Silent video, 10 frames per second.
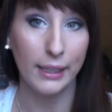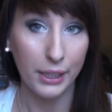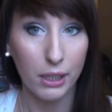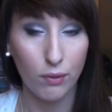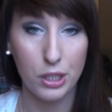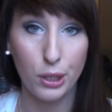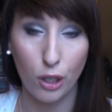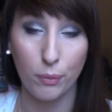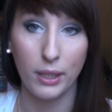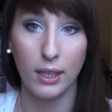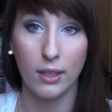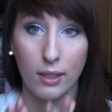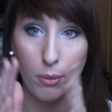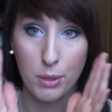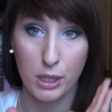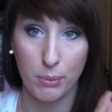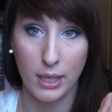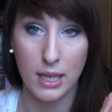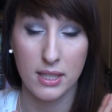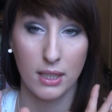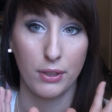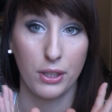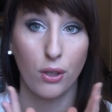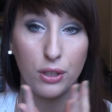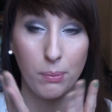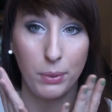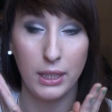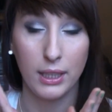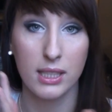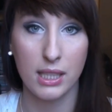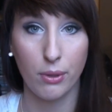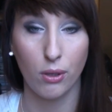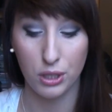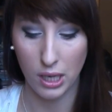Ja tak właśnie robię, robię sobie raz na dwa tygodnie peeling całego